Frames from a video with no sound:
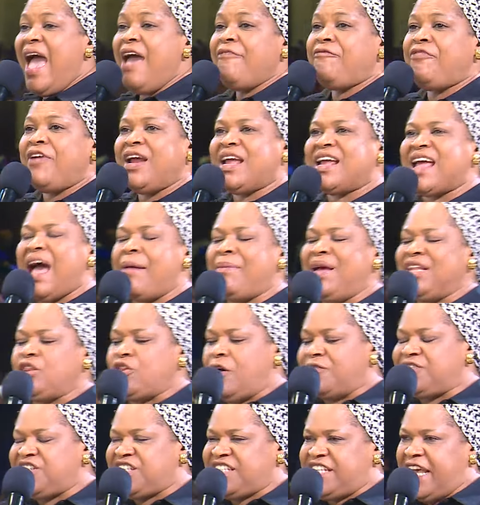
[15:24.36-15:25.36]
tout vêtement de
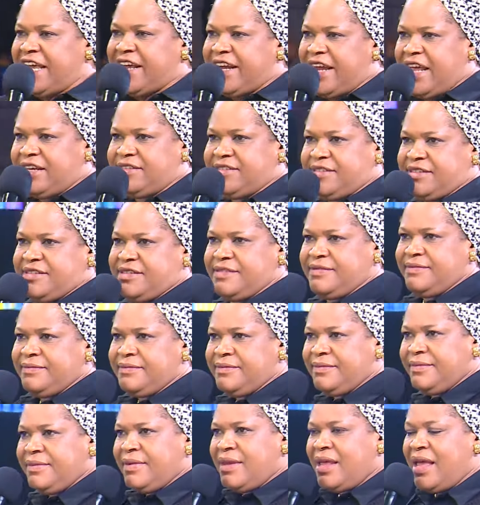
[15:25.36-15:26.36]
maladie,
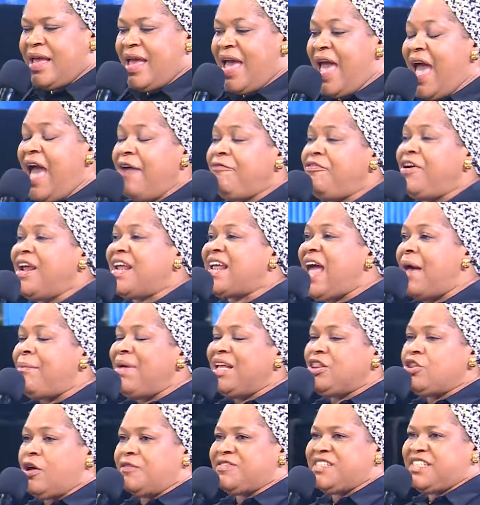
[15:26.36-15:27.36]
tout
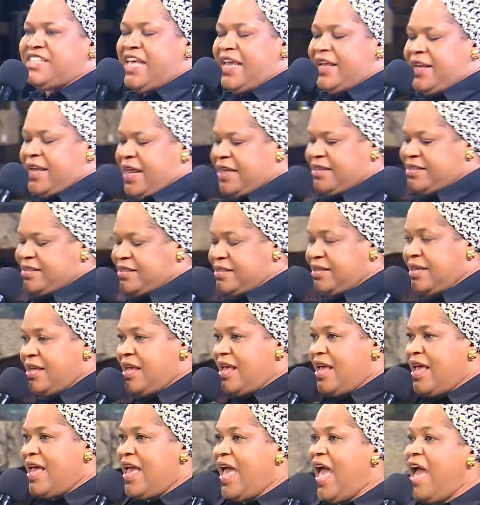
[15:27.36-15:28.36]
vêtement de maladie,
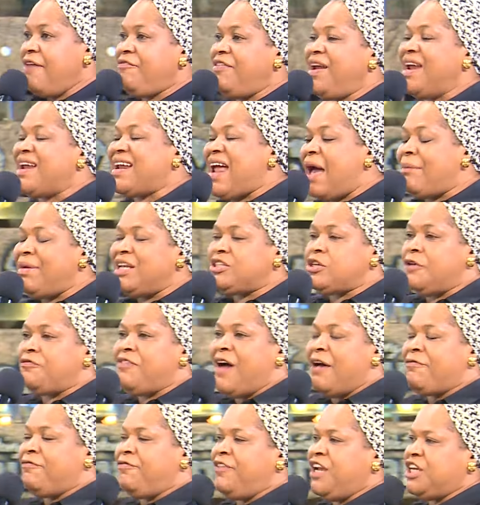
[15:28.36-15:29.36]
tout vêtement
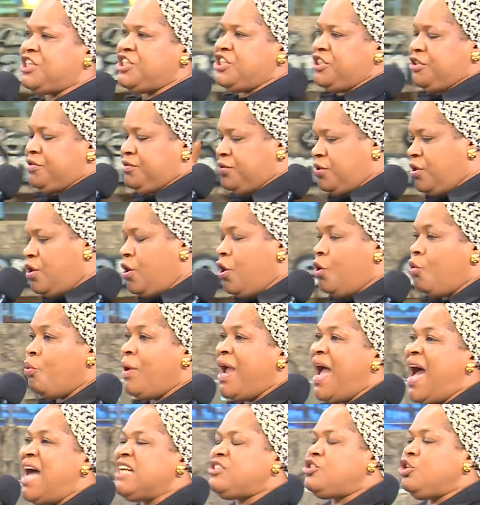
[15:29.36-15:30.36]
d'affliction,
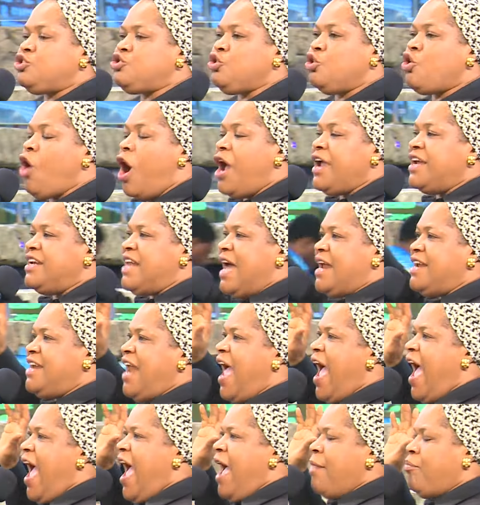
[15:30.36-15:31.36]
nous te demandons de
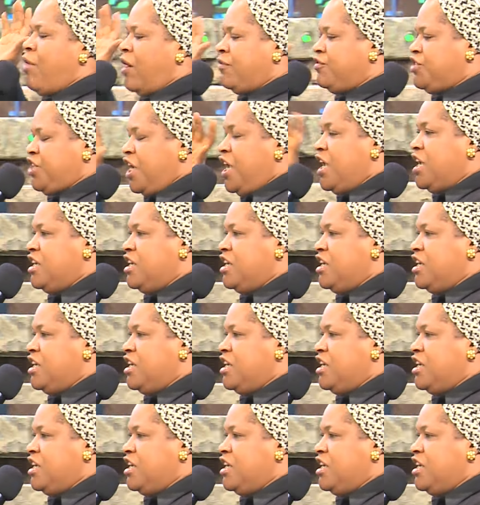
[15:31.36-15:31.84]
partir au nom de